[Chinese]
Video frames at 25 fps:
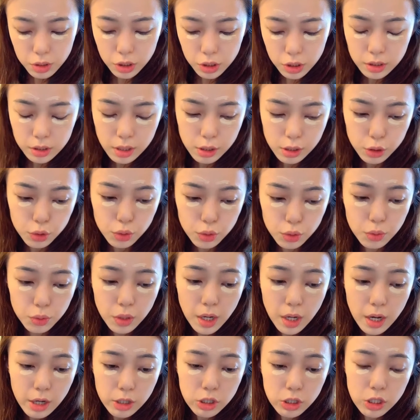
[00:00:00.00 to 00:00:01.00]
生人数
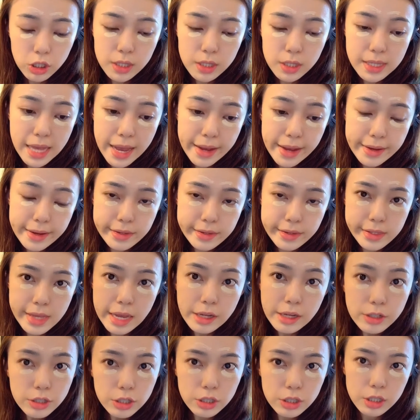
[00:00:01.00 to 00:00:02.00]
是在
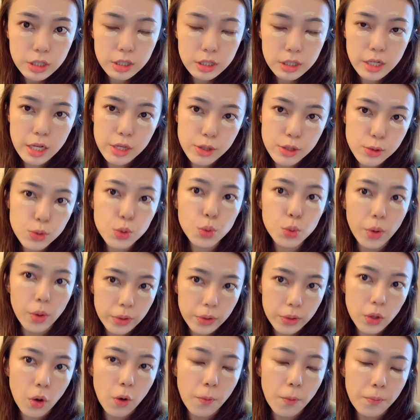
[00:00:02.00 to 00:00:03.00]
三十人左
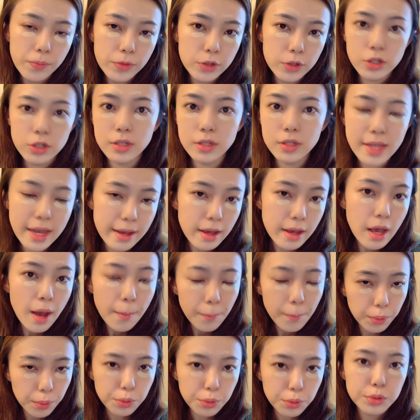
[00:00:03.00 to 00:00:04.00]
右，就是在
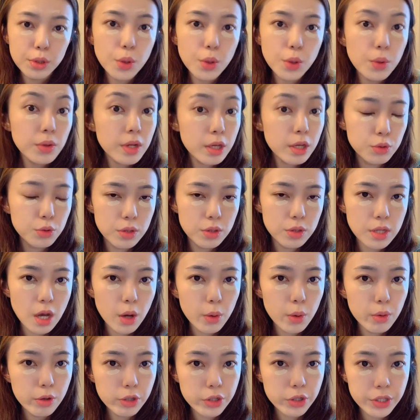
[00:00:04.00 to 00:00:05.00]
普通的公立学校
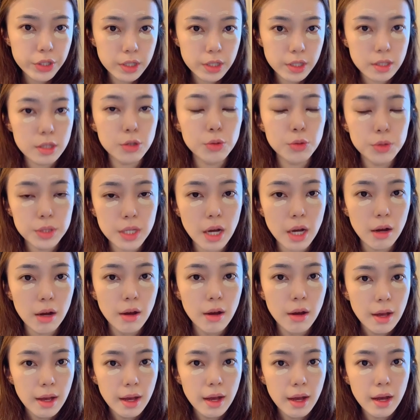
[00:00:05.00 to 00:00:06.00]
或者是直资学校。
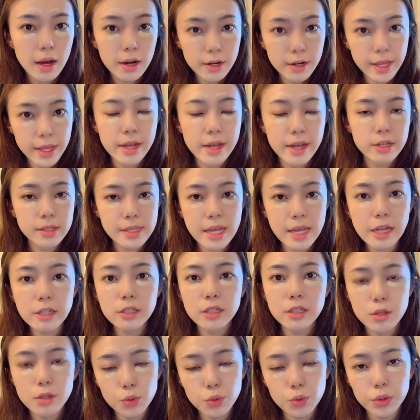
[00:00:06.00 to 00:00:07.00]
而言三
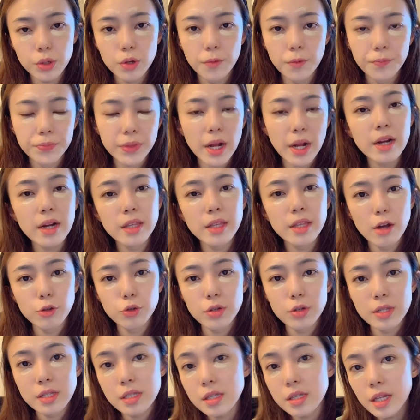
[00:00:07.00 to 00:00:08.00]
十人左右，当然你要是
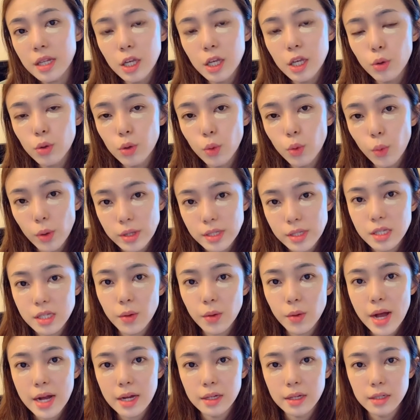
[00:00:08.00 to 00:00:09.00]
私立或国际的
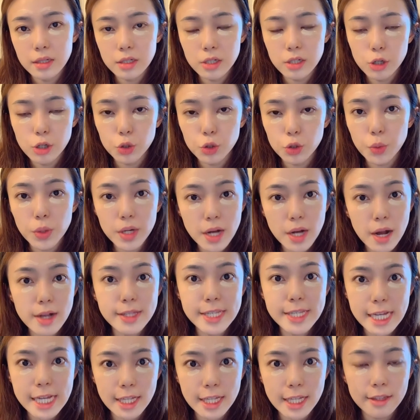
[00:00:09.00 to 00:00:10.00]
话，可能人数会更
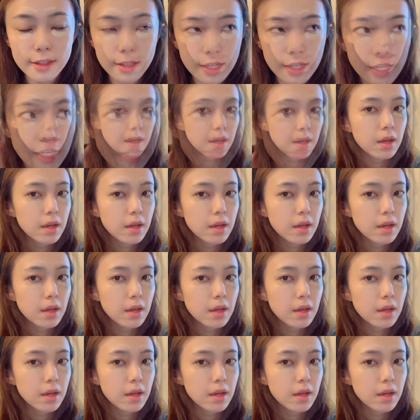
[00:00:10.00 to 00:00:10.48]
加的低。